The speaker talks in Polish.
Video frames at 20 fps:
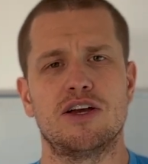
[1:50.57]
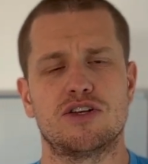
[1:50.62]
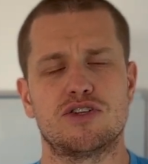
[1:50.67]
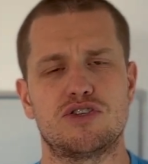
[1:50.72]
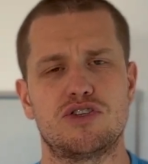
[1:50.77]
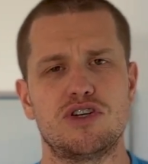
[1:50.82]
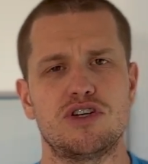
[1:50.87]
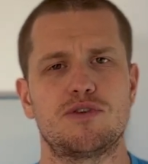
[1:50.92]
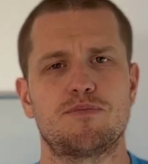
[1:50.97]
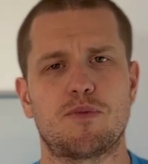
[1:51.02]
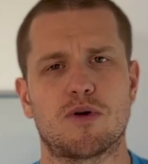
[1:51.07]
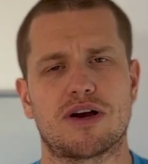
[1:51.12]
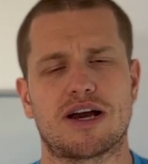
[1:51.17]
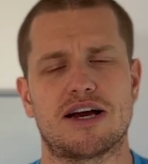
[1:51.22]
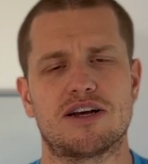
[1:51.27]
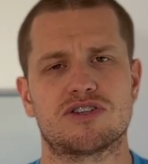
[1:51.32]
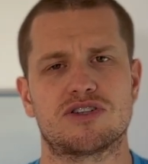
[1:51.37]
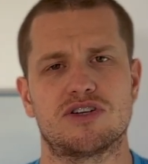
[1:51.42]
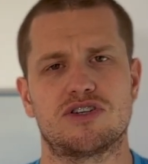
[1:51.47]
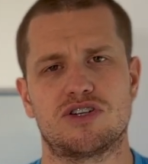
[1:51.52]
Dziś
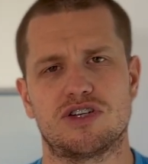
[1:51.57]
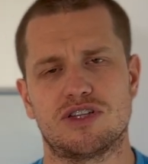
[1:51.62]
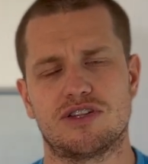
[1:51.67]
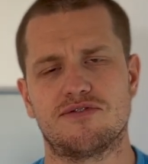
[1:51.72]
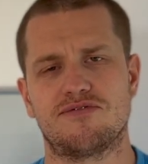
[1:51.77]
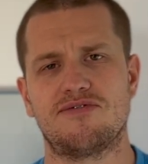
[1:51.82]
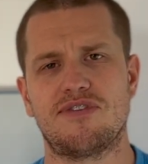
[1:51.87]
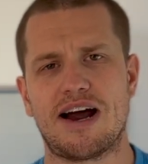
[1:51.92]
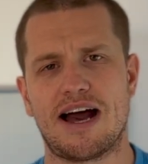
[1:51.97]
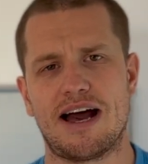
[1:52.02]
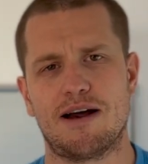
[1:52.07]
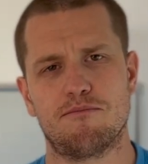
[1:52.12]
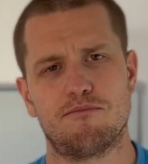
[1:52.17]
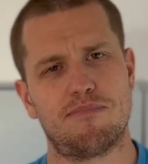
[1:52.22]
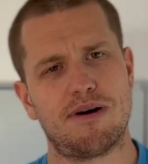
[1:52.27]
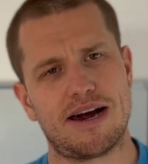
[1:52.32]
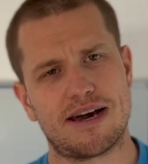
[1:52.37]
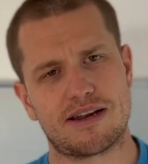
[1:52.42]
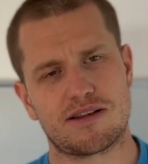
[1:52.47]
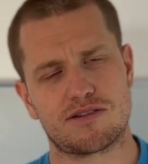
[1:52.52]
pokażę Ci dwa
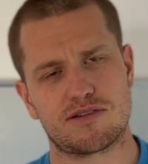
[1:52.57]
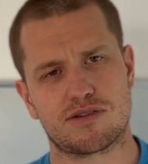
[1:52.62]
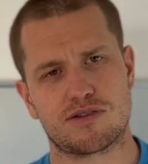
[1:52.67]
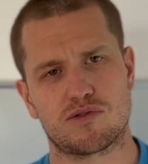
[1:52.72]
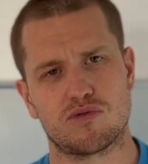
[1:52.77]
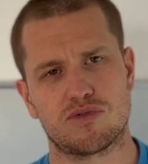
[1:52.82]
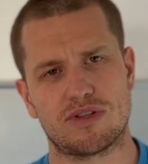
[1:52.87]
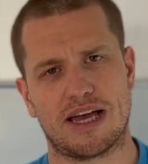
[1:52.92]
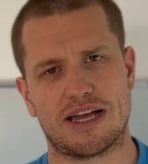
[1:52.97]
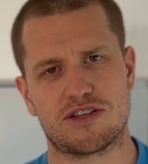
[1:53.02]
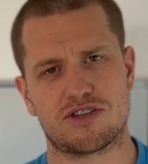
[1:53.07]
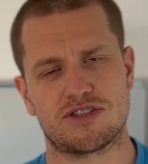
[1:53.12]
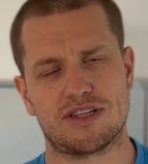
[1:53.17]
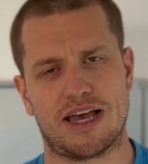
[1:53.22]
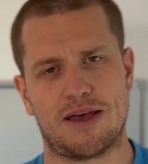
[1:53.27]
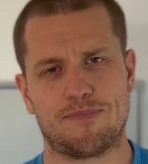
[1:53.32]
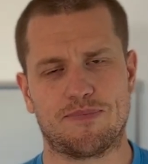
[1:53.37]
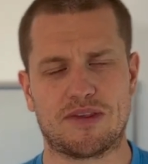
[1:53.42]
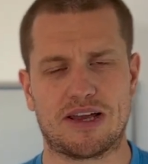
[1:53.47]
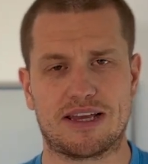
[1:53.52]
bardzo
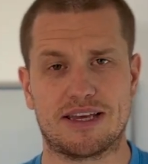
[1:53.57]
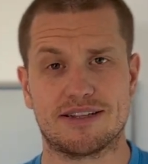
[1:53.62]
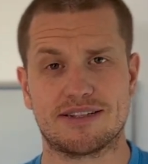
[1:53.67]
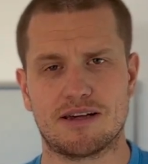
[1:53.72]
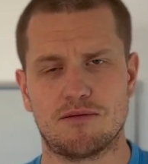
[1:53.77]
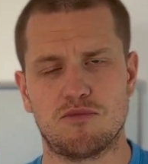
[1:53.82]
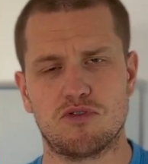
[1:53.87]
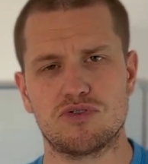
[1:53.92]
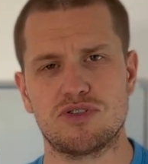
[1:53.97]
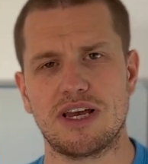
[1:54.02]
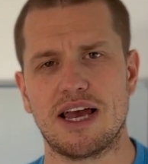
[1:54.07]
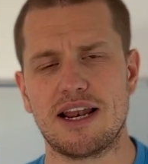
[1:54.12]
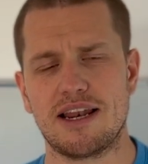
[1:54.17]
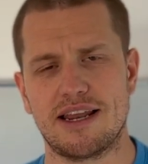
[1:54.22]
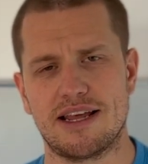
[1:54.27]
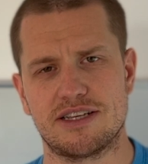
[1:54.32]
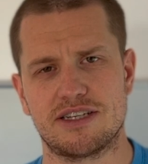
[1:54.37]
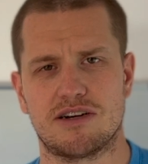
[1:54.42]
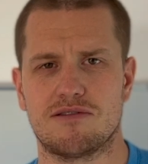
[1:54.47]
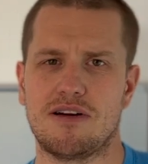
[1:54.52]
skuteczne, takie
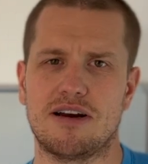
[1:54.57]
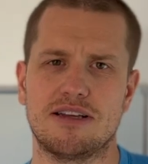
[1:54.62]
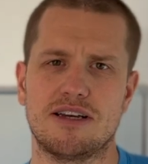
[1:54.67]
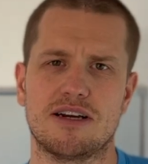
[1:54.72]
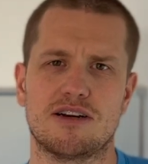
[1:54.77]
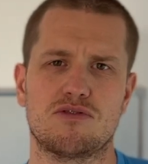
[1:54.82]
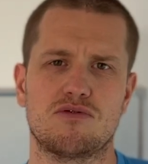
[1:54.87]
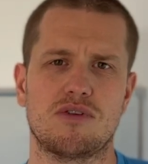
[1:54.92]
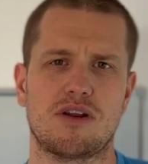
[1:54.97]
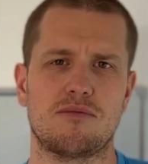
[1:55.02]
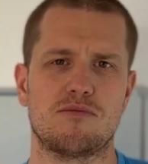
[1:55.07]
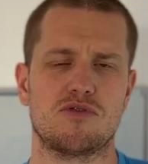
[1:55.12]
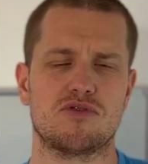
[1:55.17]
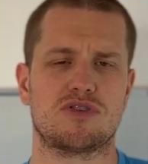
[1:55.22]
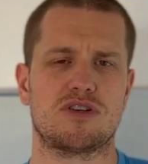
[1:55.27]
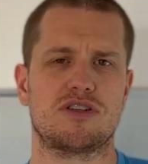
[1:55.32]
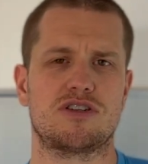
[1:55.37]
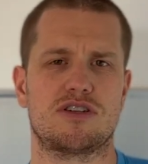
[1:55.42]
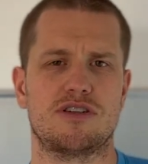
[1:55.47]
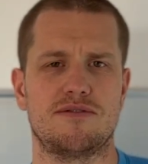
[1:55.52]
samodzielne działania, które
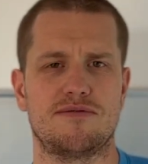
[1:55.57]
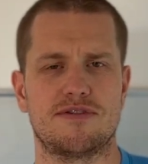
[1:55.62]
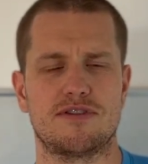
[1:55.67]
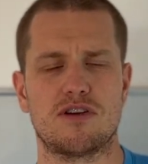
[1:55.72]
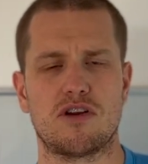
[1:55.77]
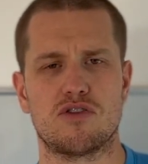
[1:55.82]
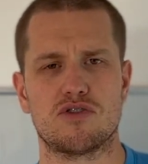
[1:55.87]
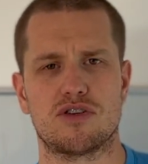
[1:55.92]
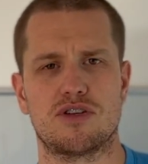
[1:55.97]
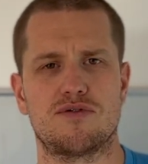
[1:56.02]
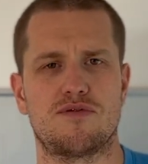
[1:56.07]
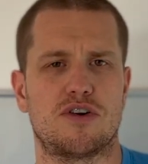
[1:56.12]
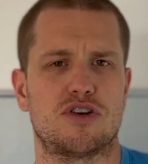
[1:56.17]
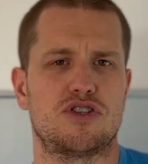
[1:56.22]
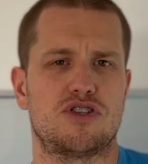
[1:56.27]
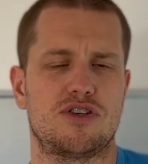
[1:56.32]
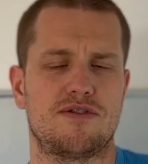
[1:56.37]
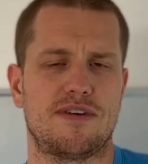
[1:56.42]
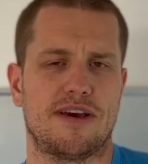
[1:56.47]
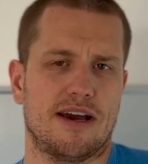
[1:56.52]
możesz wdrożyć
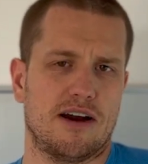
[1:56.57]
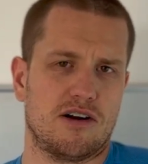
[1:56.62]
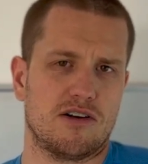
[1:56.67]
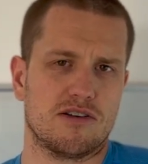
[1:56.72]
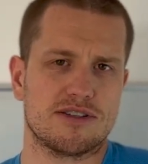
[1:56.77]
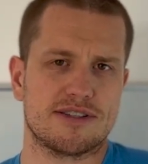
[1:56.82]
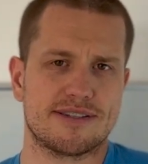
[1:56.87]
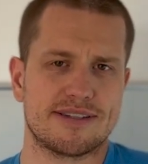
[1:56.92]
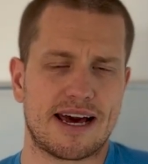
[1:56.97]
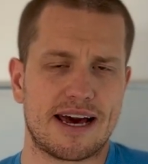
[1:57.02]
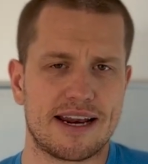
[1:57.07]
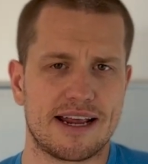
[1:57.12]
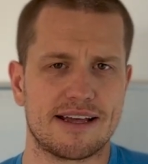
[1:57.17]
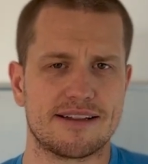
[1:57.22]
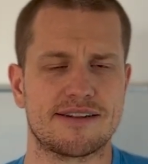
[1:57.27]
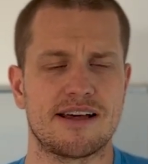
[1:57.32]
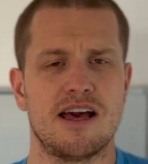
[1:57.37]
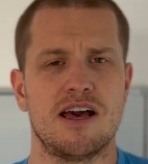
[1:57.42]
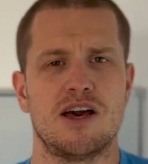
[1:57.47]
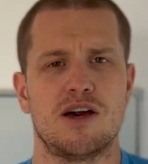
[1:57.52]
właściwie od
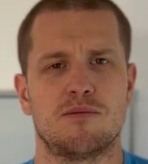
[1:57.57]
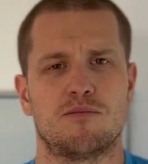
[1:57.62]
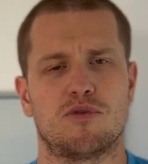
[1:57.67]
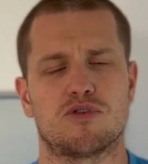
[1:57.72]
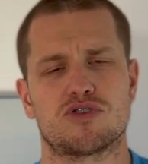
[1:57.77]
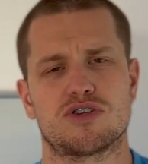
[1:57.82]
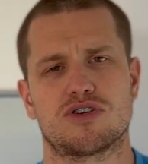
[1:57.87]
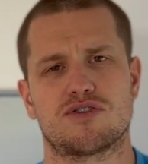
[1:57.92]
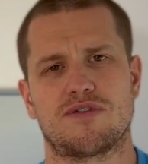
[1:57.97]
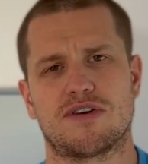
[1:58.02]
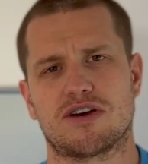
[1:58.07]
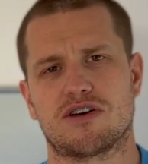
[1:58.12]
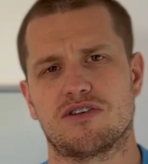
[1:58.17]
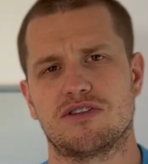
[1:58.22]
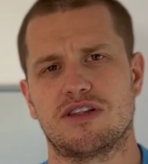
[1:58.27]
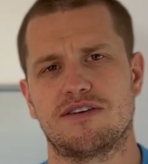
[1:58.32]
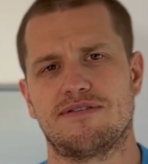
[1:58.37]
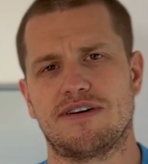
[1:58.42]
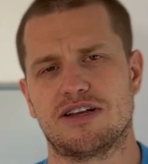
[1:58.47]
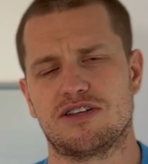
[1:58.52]
zaraz. Możesz
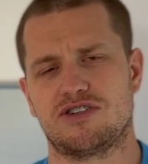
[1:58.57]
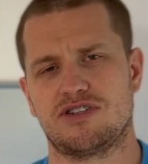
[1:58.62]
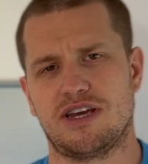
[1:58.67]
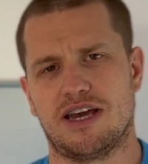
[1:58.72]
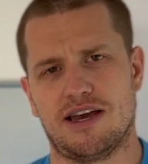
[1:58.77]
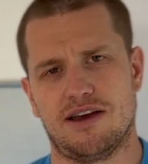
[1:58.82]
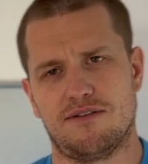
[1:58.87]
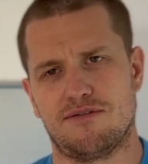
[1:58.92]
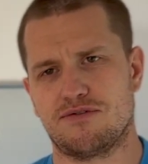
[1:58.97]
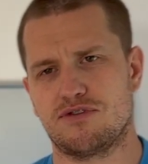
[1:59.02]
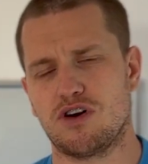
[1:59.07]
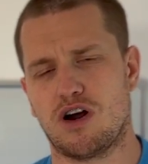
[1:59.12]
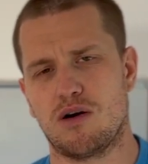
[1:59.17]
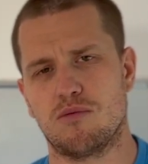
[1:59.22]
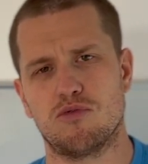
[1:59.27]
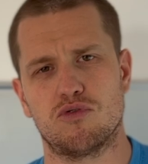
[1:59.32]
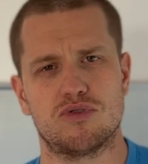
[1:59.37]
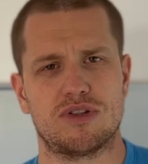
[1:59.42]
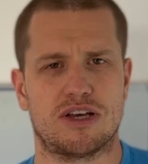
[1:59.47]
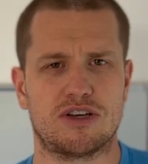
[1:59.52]
wykonywać je w
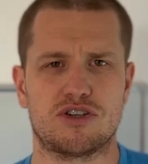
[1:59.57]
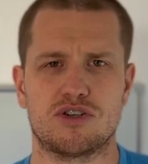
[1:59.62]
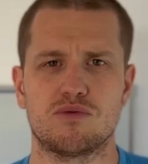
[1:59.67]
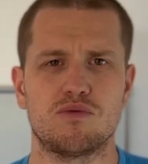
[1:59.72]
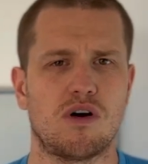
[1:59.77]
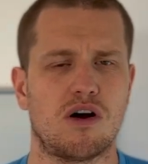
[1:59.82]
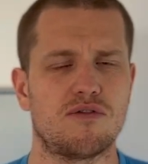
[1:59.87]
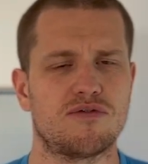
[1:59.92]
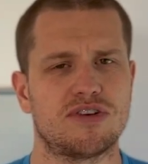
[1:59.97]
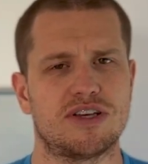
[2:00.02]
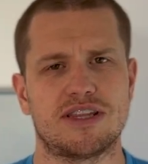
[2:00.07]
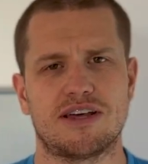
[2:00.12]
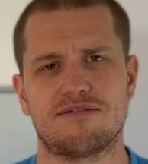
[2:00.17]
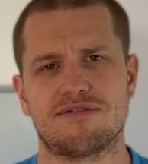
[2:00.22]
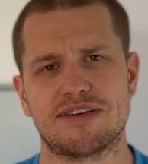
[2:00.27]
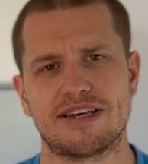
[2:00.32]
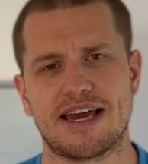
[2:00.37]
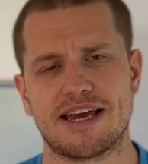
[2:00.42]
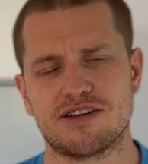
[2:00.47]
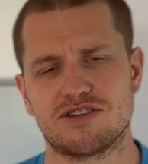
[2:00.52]
domu, na siłowni, na
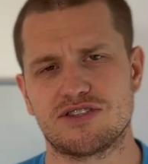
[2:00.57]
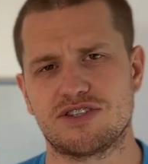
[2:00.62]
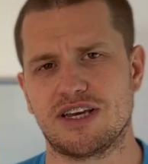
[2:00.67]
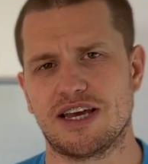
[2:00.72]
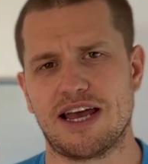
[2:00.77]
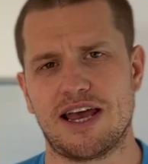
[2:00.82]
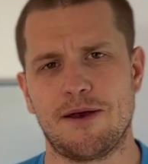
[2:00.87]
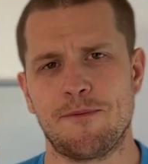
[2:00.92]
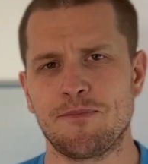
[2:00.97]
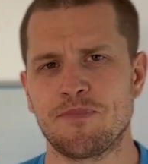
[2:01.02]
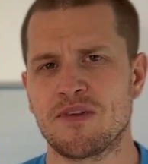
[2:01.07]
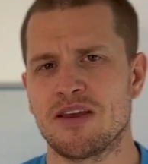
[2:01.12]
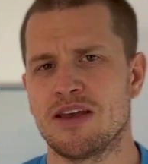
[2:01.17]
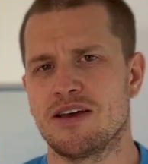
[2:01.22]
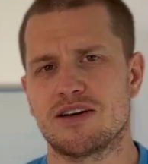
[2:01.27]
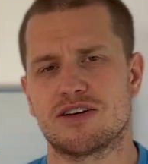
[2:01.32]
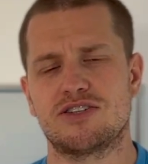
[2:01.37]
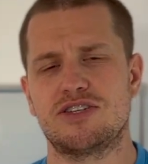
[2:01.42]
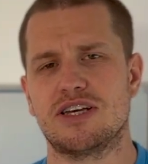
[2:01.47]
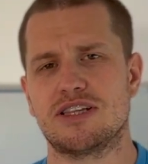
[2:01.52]
wyjeździe,
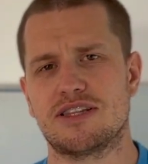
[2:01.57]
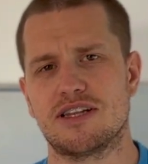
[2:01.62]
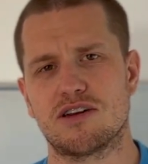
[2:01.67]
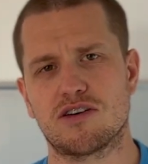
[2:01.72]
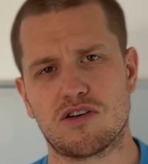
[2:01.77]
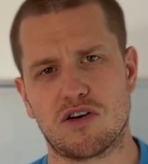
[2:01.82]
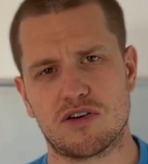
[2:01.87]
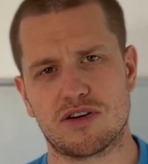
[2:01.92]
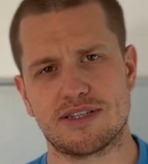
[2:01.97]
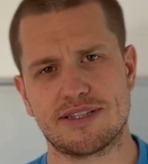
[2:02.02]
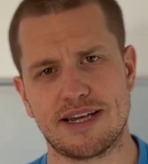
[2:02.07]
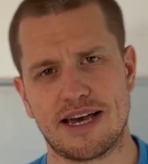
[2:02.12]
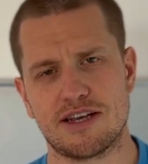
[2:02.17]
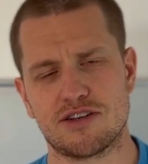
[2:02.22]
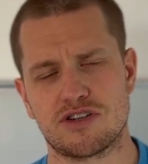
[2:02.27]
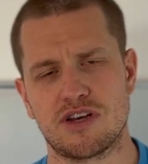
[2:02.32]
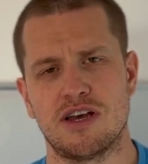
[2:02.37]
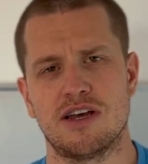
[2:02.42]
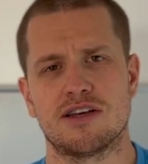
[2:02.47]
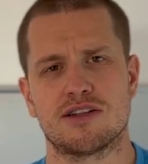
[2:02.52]
gdzie tylko
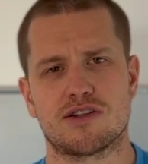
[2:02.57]
chcesz.